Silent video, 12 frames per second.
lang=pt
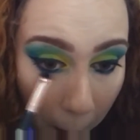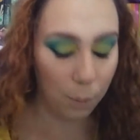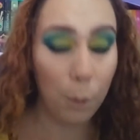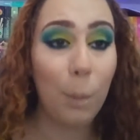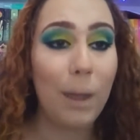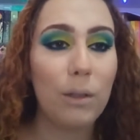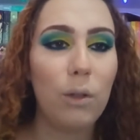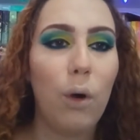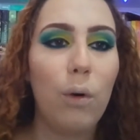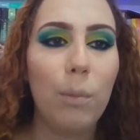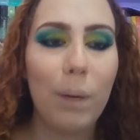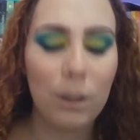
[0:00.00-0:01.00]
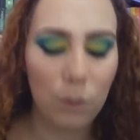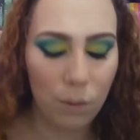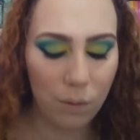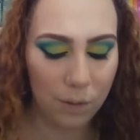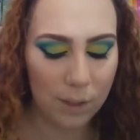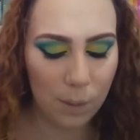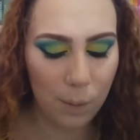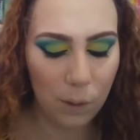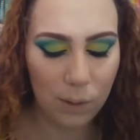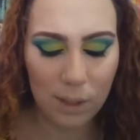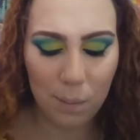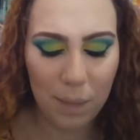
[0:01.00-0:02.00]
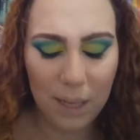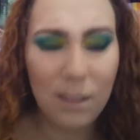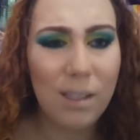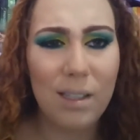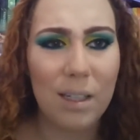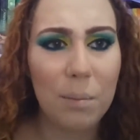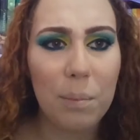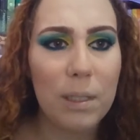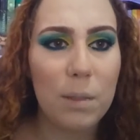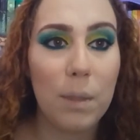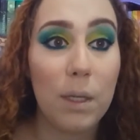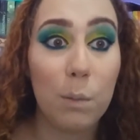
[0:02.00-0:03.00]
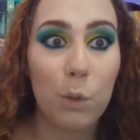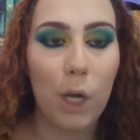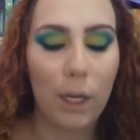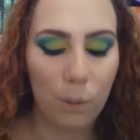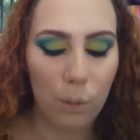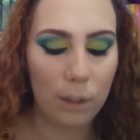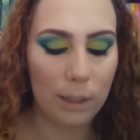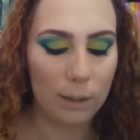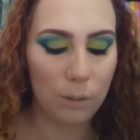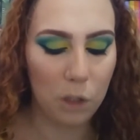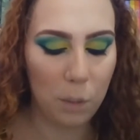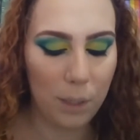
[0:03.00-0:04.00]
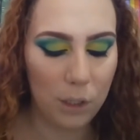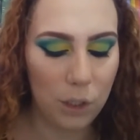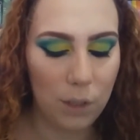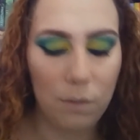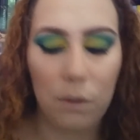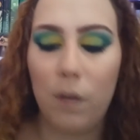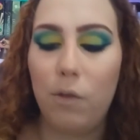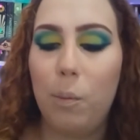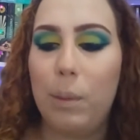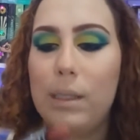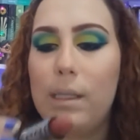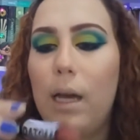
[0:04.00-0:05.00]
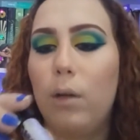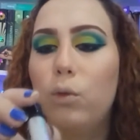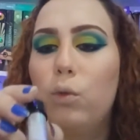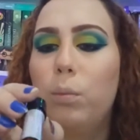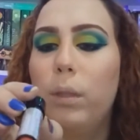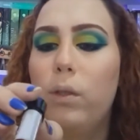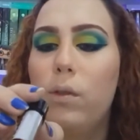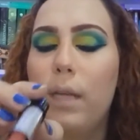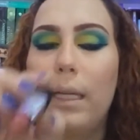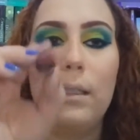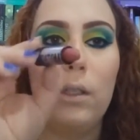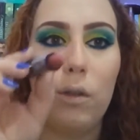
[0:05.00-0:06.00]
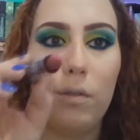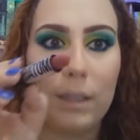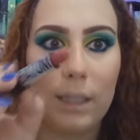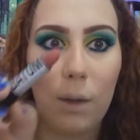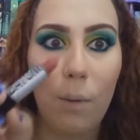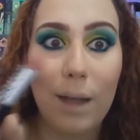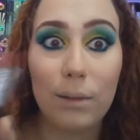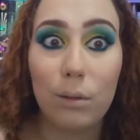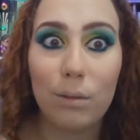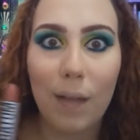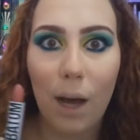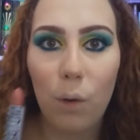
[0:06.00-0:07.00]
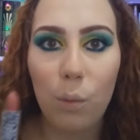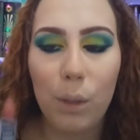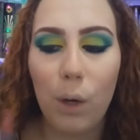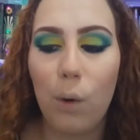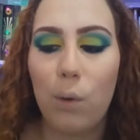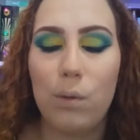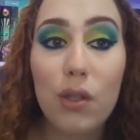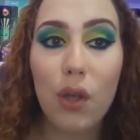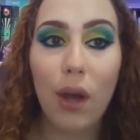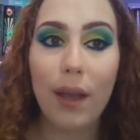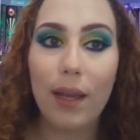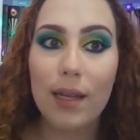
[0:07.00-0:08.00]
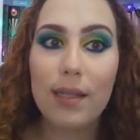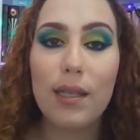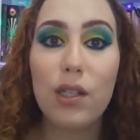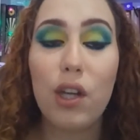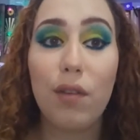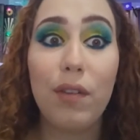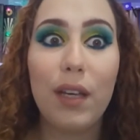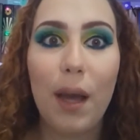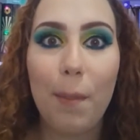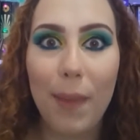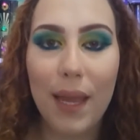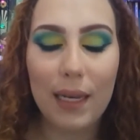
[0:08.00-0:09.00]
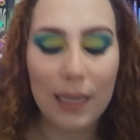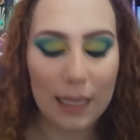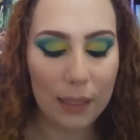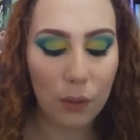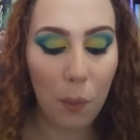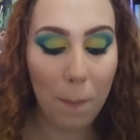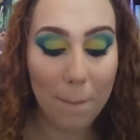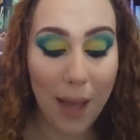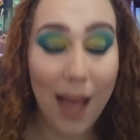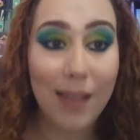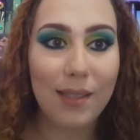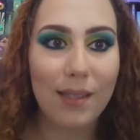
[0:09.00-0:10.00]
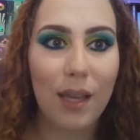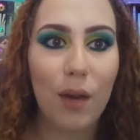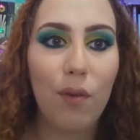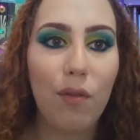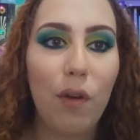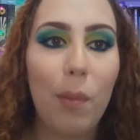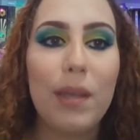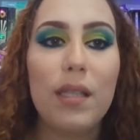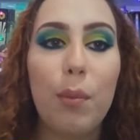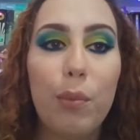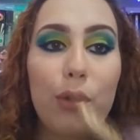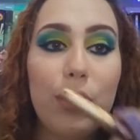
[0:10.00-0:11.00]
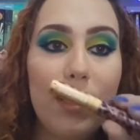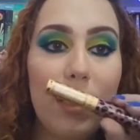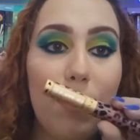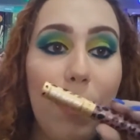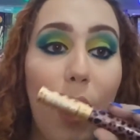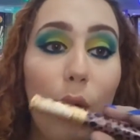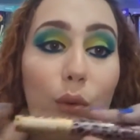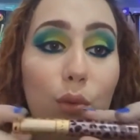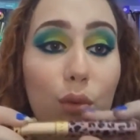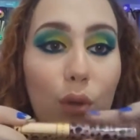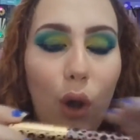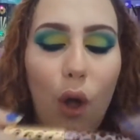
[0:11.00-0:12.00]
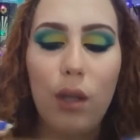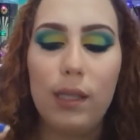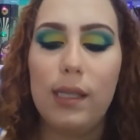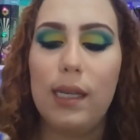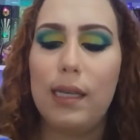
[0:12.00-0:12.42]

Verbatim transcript: Vou pro batom. O batom eu vou fazer uma coisa bem simples mesmo, já que o olho tá tão chamativo. Eu vou passar o número 194 da Ruby Rose. Só ele assim já fica bem lindo, mas eu vou passar por cima um gloss.